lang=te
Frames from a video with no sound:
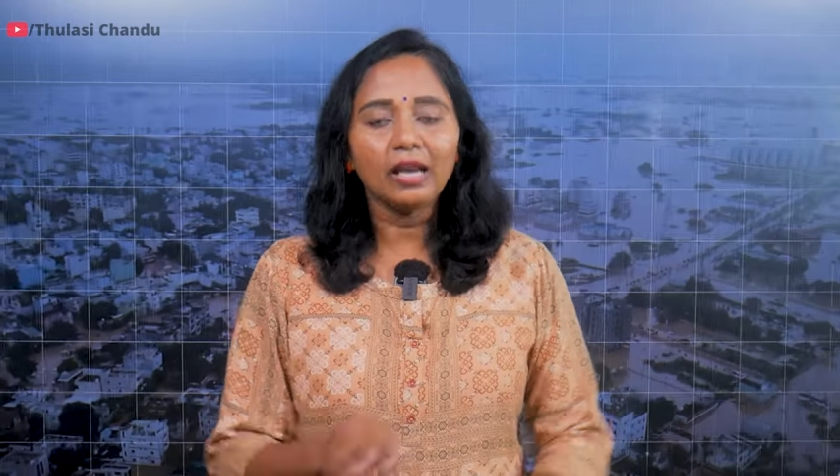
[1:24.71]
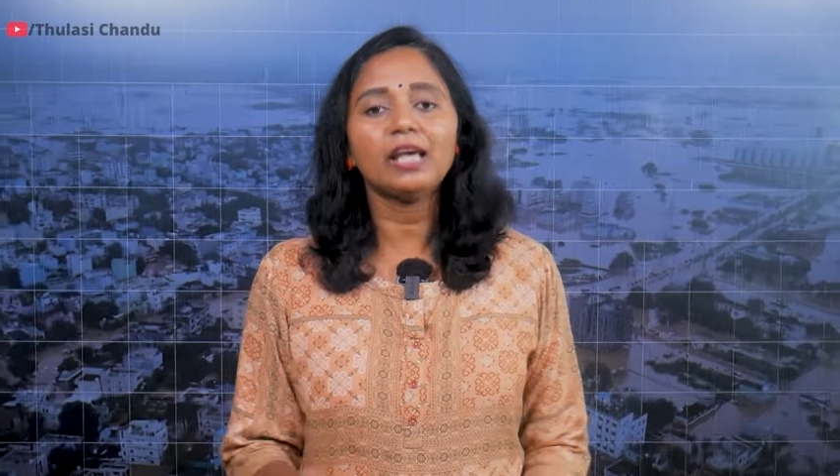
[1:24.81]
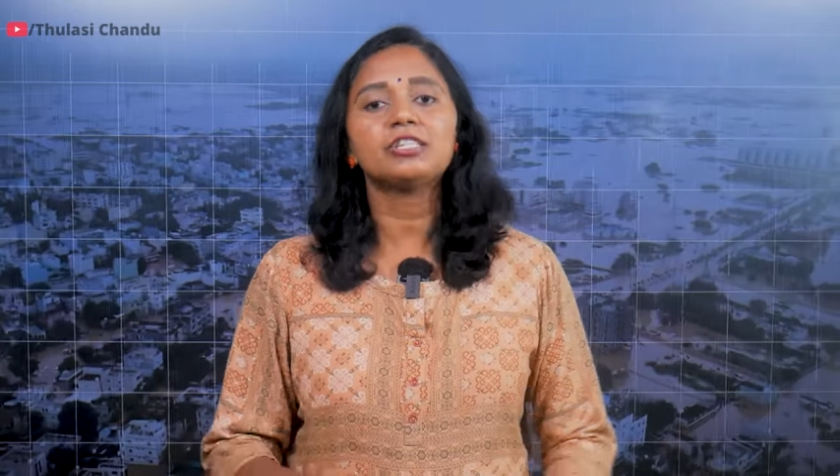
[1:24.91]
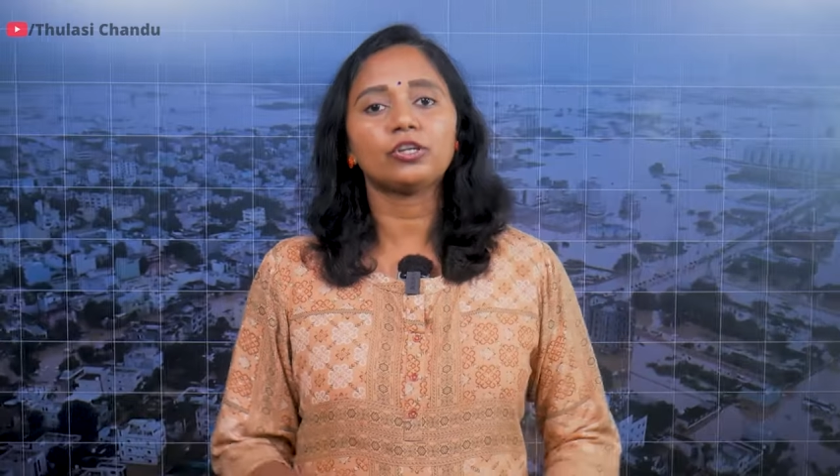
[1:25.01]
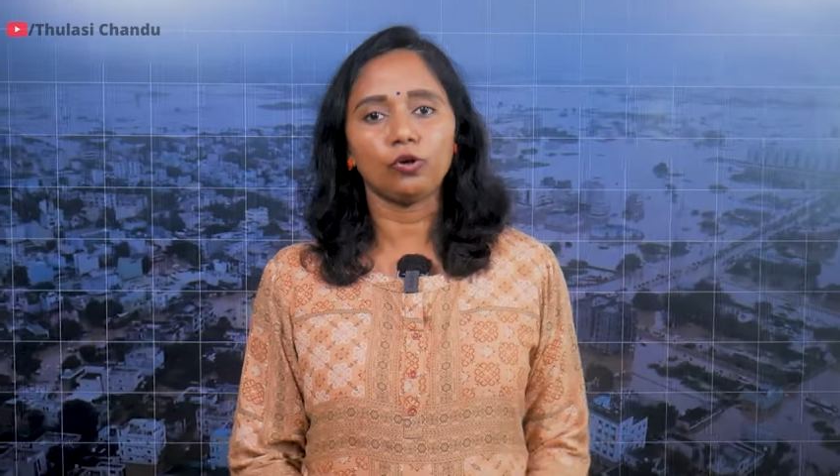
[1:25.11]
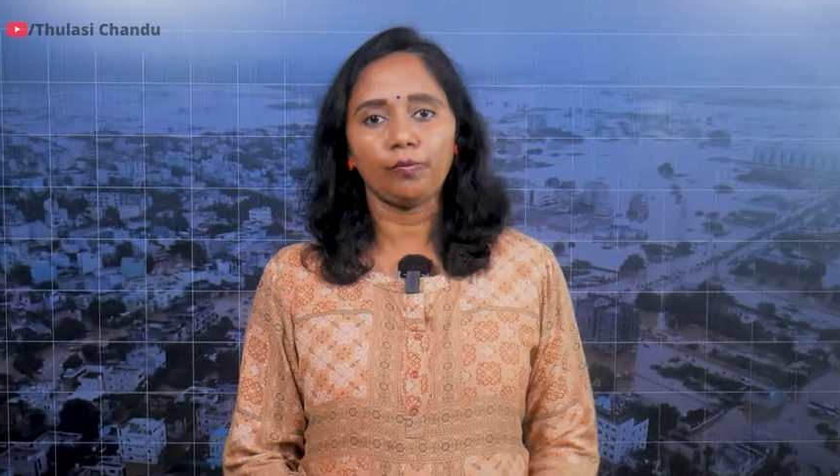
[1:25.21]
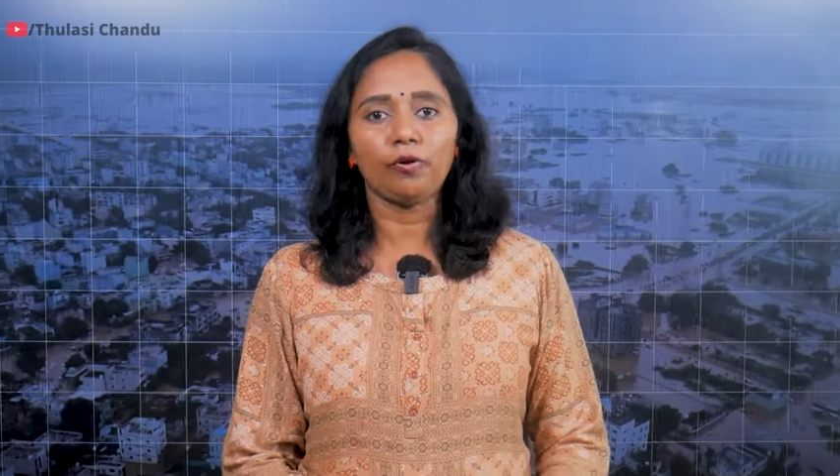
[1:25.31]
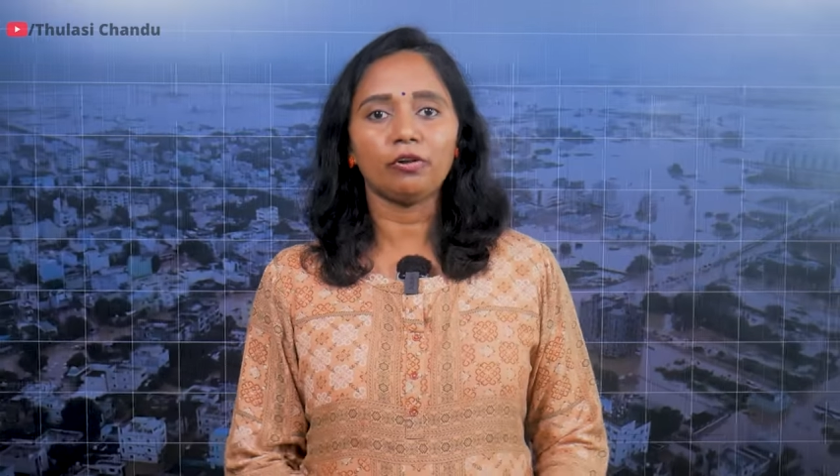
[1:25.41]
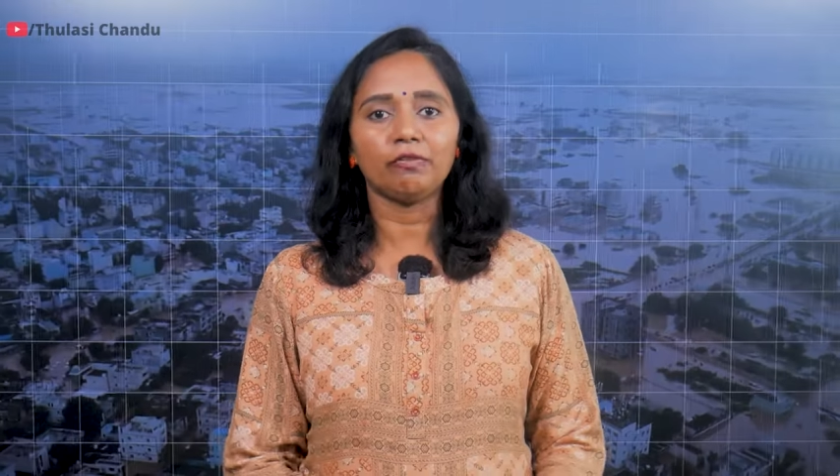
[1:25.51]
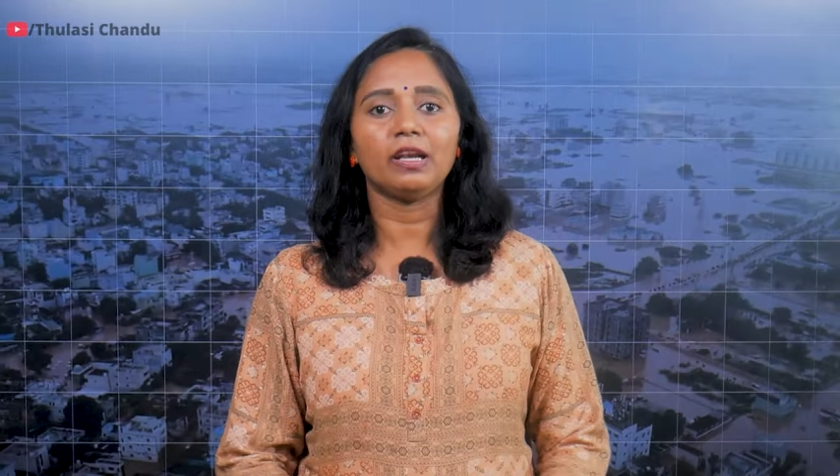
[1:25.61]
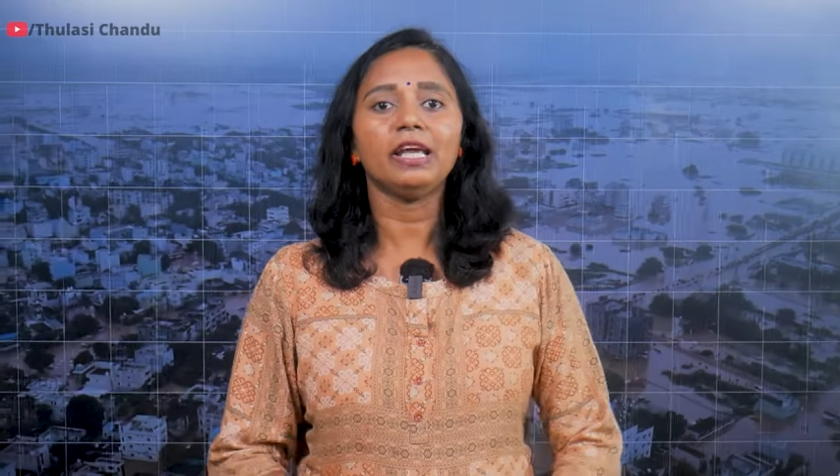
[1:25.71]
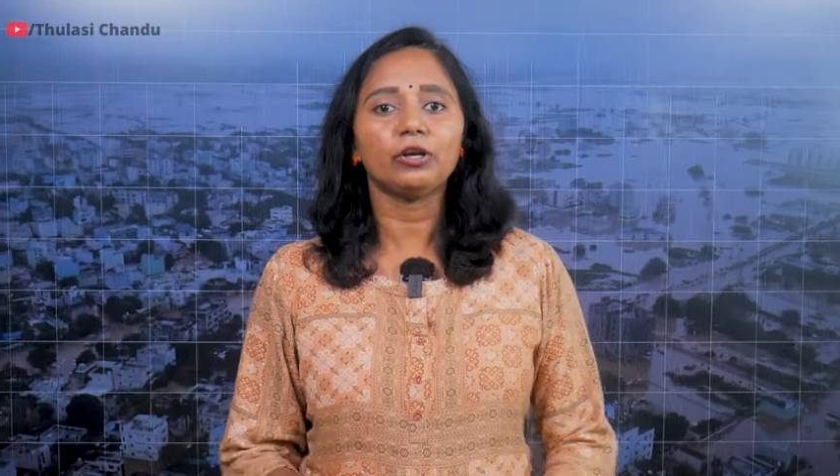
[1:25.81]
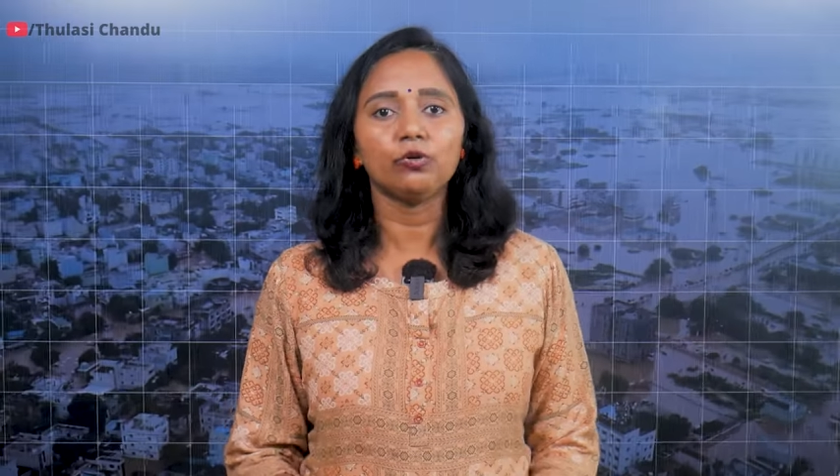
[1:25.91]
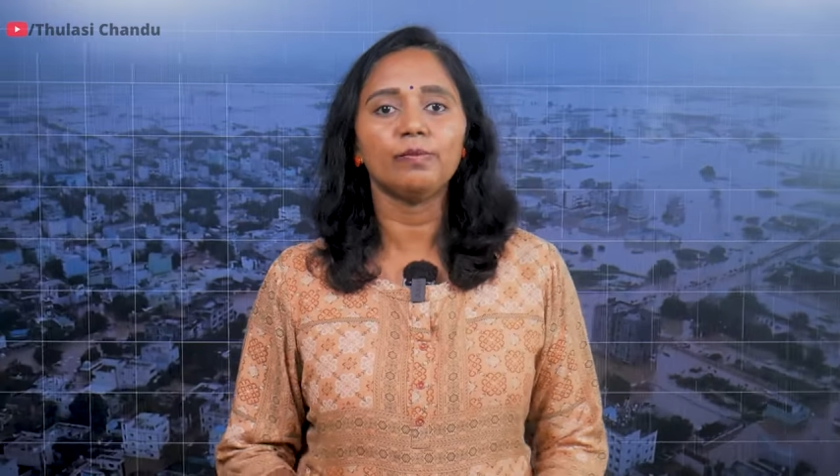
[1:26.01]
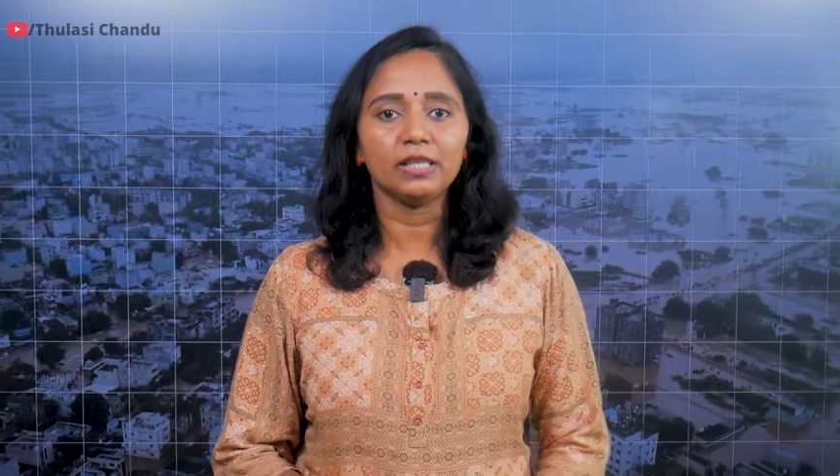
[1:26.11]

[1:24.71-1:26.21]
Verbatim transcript: అలా చిక్కుకుపోవడం వల్ల ఎక్కువ